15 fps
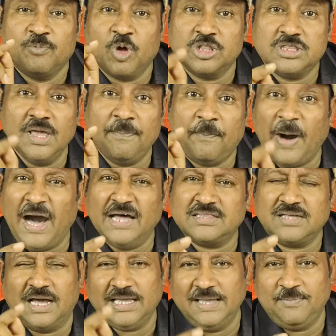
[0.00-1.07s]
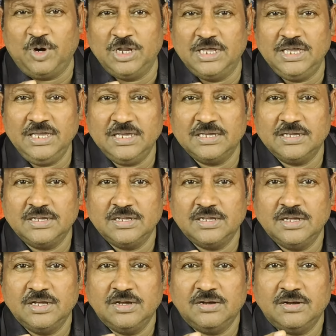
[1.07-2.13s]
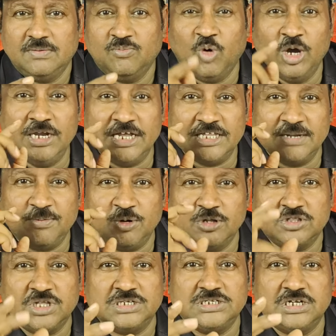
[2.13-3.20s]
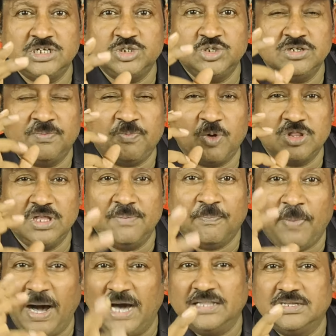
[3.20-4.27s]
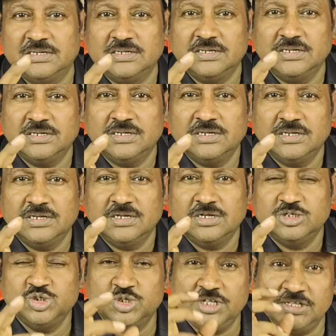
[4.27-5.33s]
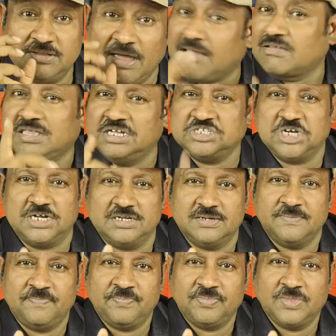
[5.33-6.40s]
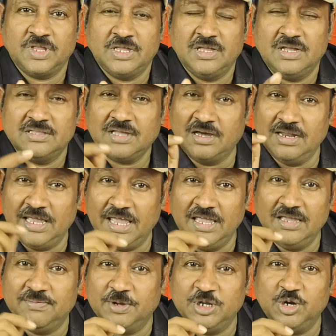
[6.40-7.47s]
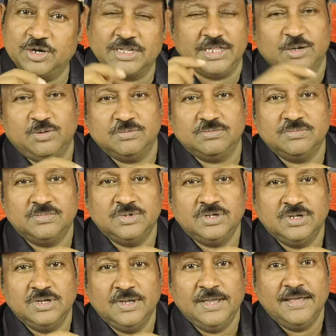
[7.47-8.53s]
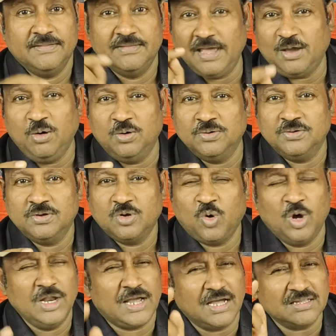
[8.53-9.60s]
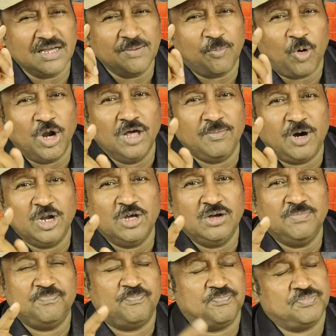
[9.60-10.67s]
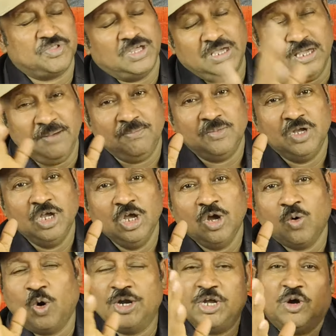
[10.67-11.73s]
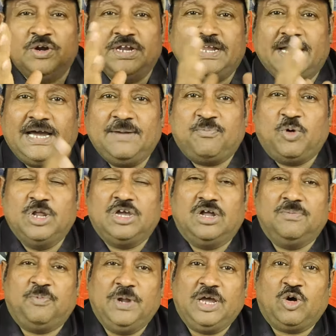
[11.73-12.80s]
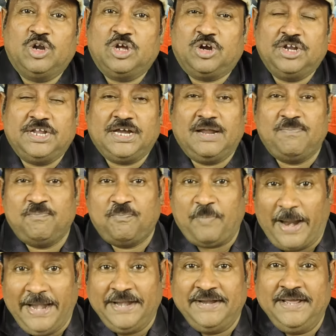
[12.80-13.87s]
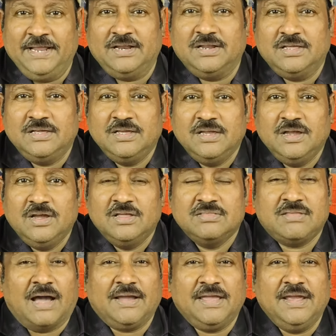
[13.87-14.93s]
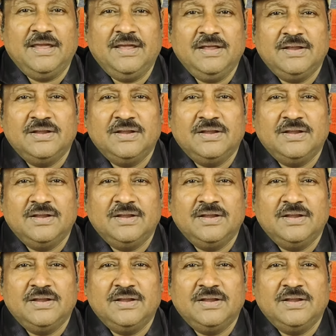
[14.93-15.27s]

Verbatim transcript: প্রতিবাদ কাকে বলে মহিলাদের উপর অত্যাচারের জন্য প্রতিবাদ যদি দেখতে চান তাহলে এই ভিডিওটা দেখুন দেখুন কলকাতার বড় বড় থিম কোটি কোটি টাকার পরিকল্পনা কোটি কোটি টাকার প্যান্ডেল তাকে